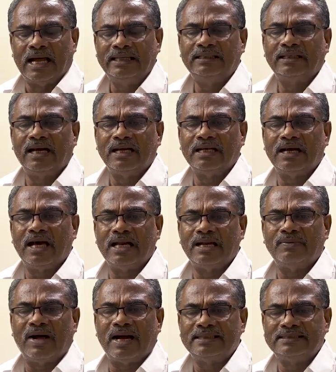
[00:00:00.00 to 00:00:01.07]
ஐந்தாண்டு
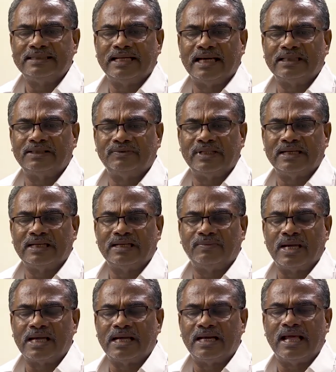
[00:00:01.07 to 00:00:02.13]
காலம் ஆட்சி நடத்துவதற்கு
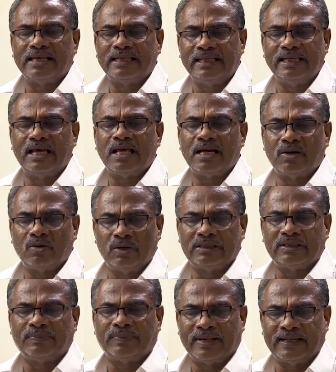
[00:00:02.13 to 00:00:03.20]
மக்கள் அங்கீகாரம்
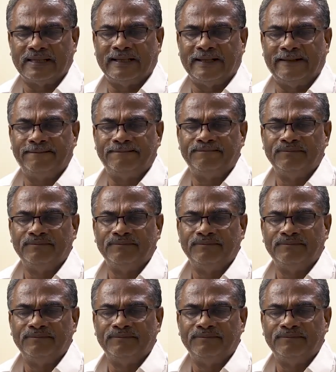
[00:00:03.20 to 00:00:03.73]
கொடுத்த பிறகு